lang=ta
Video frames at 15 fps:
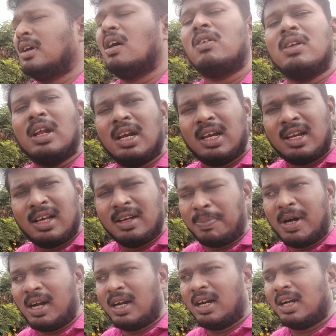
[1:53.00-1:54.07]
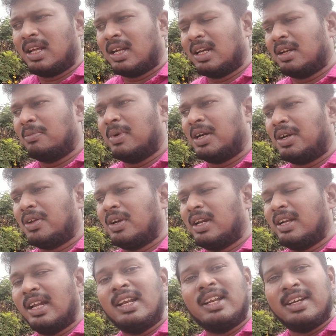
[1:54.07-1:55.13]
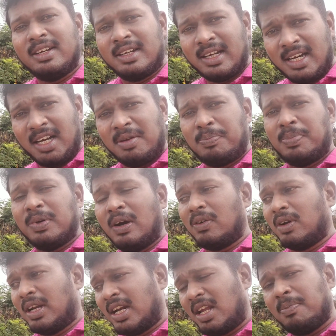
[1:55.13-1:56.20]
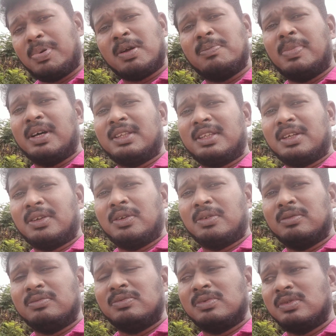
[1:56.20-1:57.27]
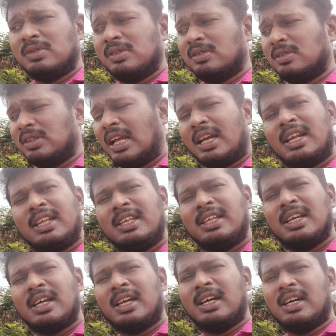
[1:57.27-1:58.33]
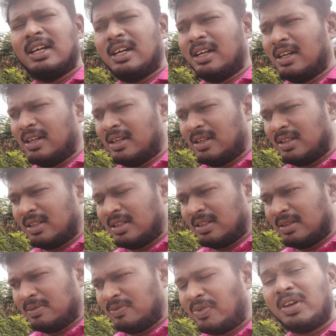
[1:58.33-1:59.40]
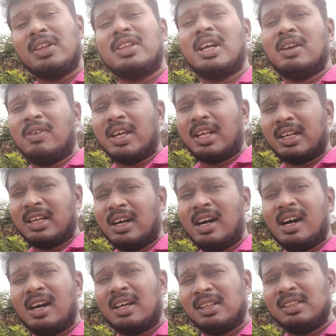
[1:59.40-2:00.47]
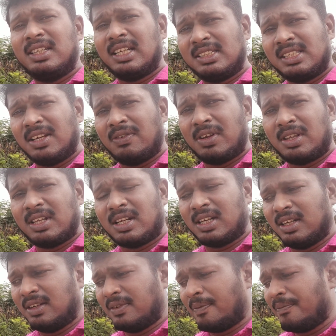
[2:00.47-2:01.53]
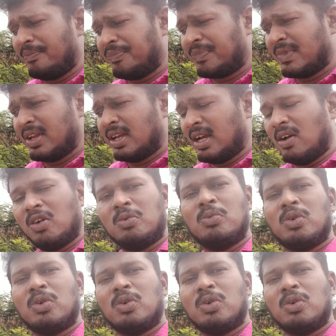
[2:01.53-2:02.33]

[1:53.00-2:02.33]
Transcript: அவர் நல்ல பாடகர் மட்டும் இல்லை நல்ல நடிப்பு அவர் நிறைய படம் பார்த்துருக்கணும் நிறைய விருதுகள் வாங்கியிருக்கார் ஆறு தேசிய விருதுகள் அவர்